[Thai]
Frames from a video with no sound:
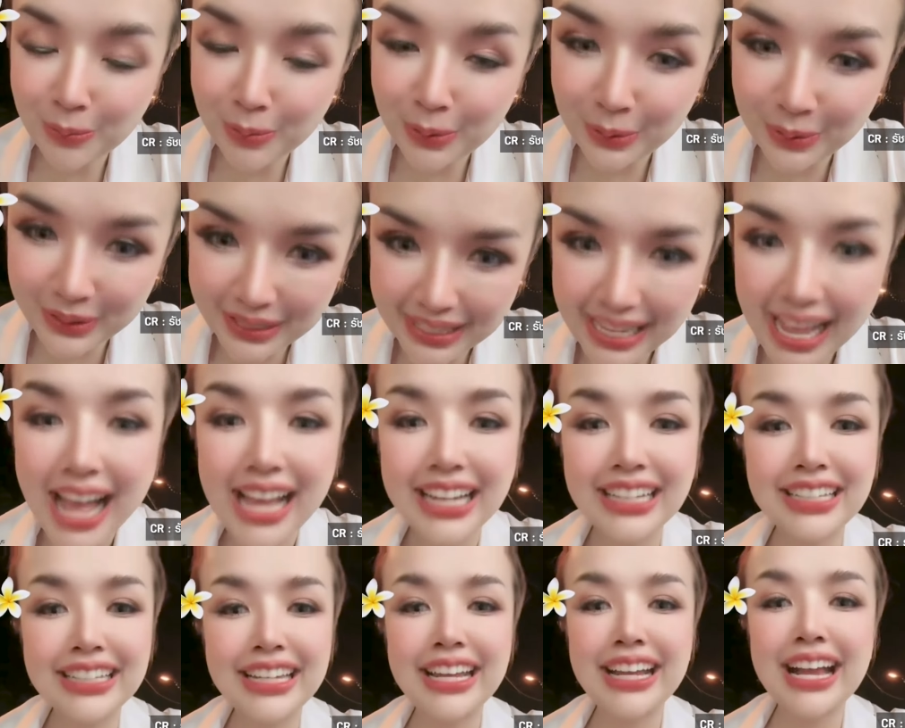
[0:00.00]
ตกลงปร
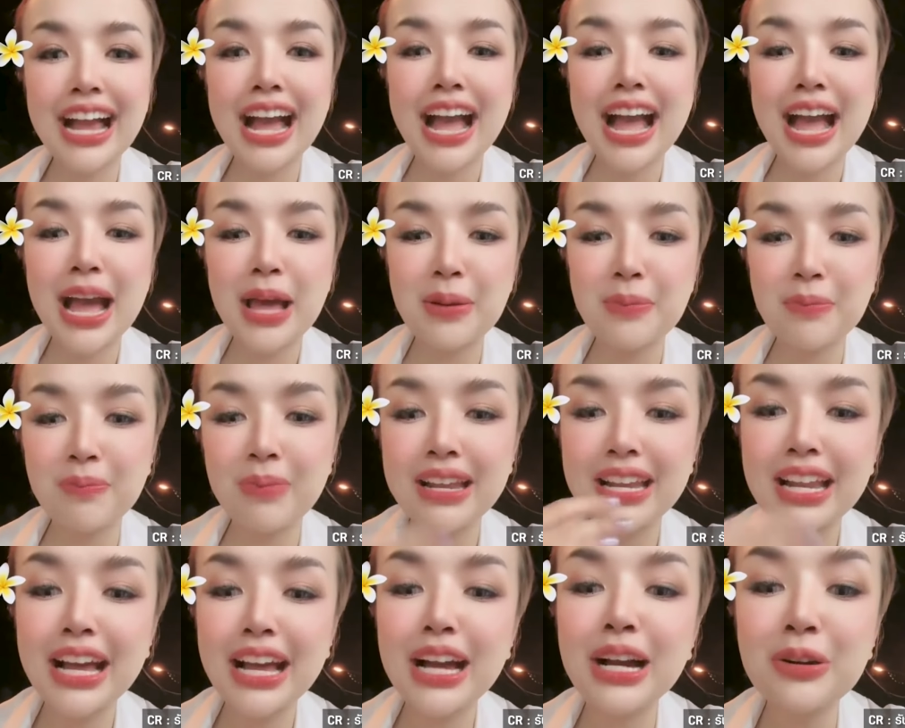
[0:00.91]
งใจในกา
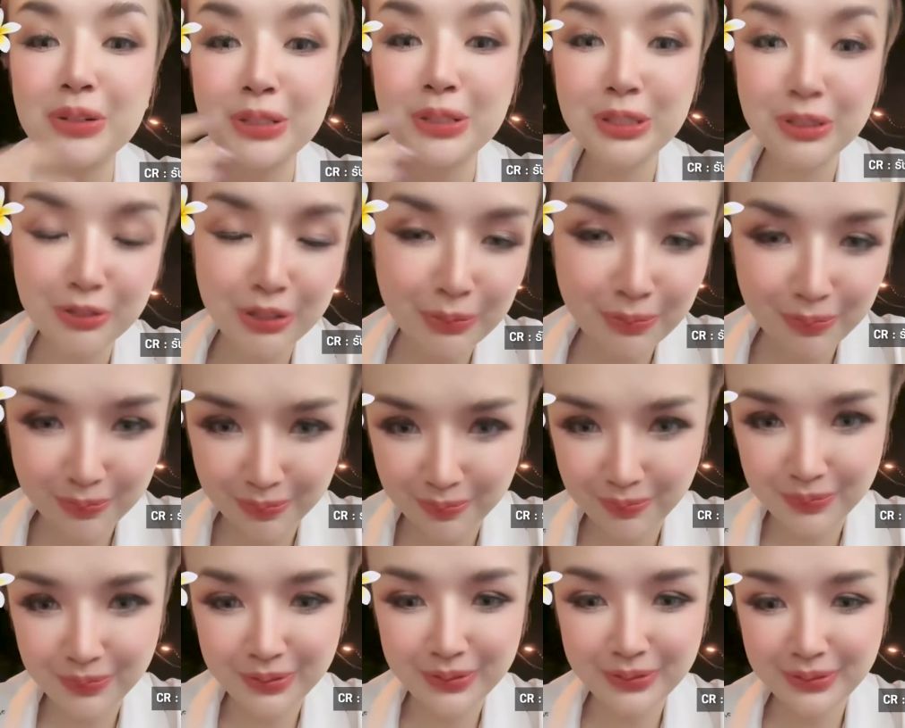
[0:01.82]
รไปนั่งรถ
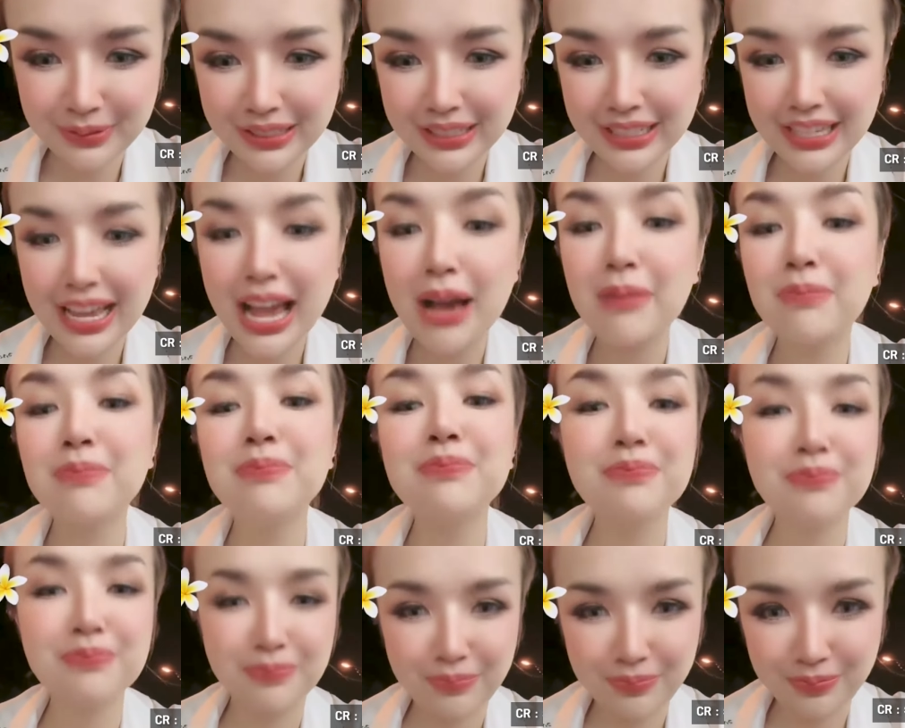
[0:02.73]
ดริฟต์
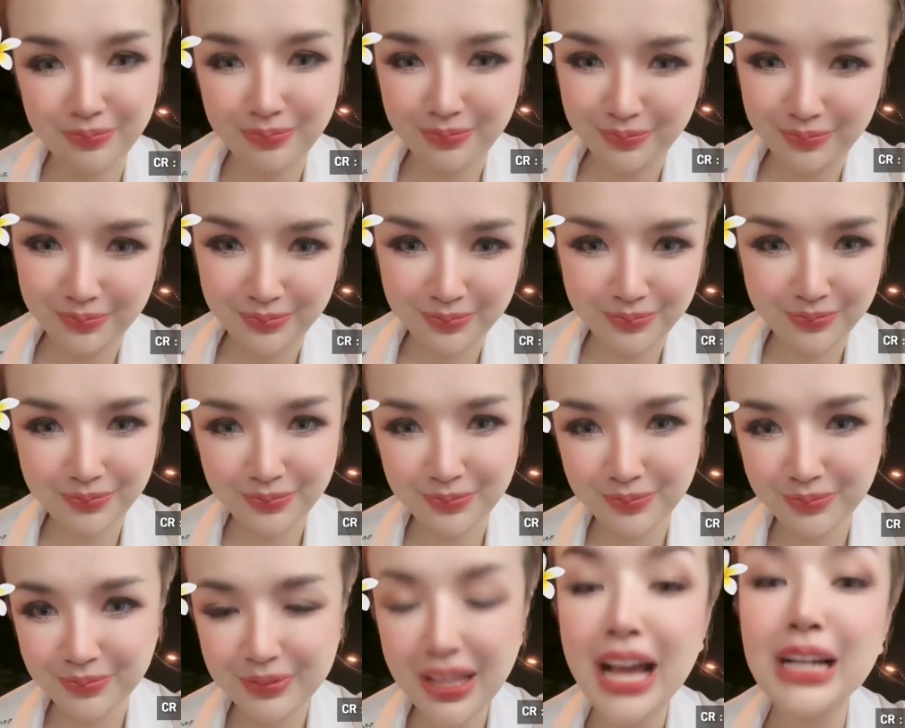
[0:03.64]
กับ
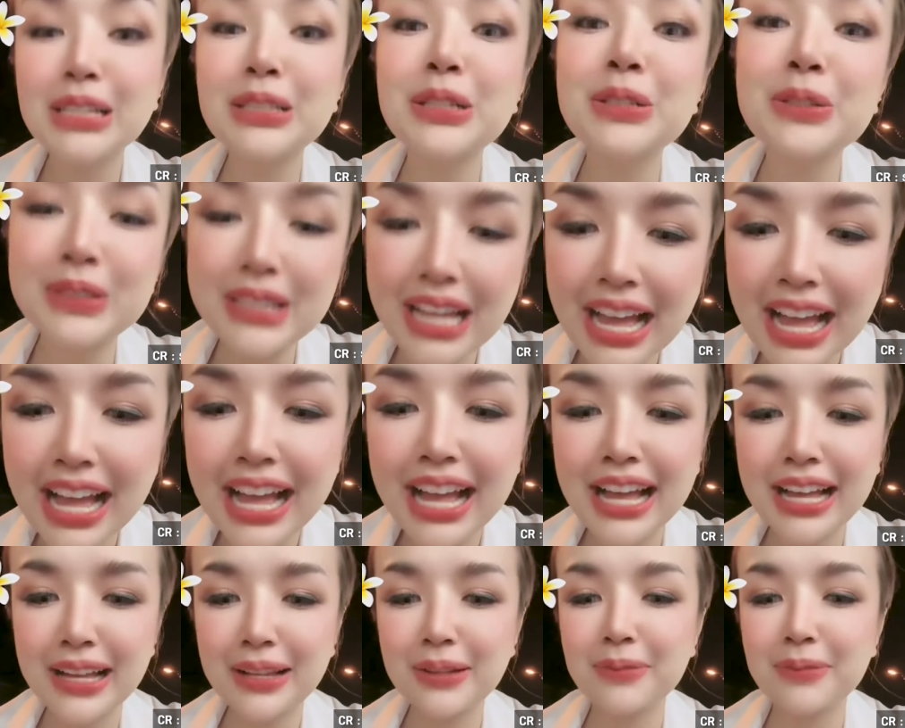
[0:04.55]
ทางโตโย